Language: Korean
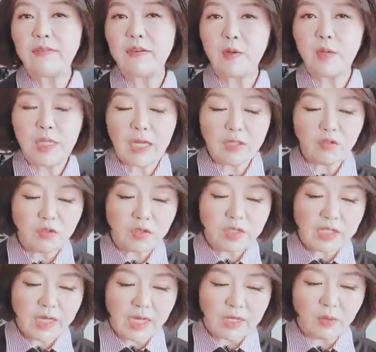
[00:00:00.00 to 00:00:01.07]
플로리다
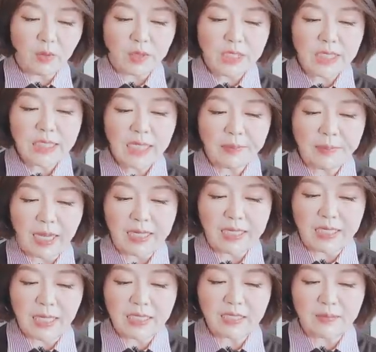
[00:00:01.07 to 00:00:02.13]
주지사도 즉각
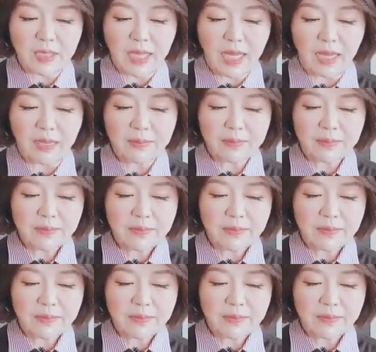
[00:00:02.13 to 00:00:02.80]
반응을 했습니다.